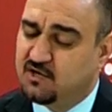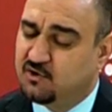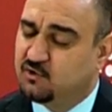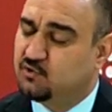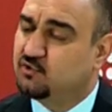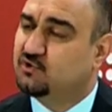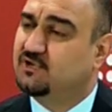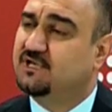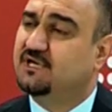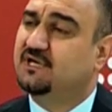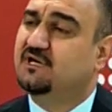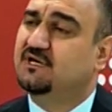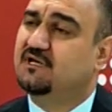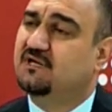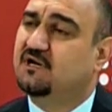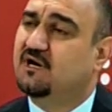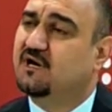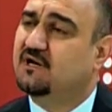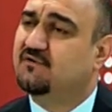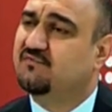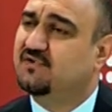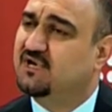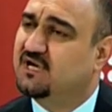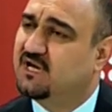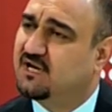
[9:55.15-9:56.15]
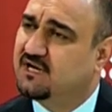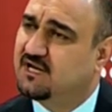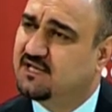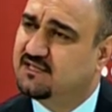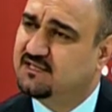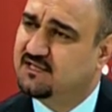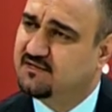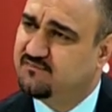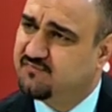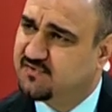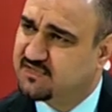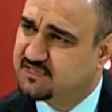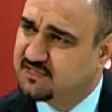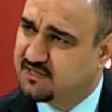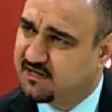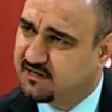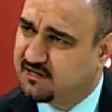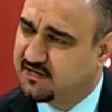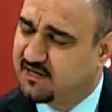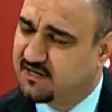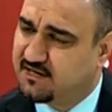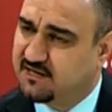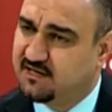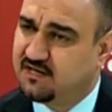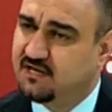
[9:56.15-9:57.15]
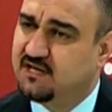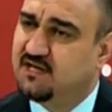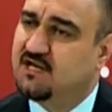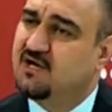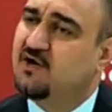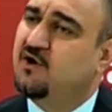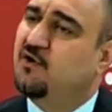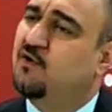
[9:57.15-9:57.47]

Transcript: يدير العراق خلال هذه الفترة الراهنة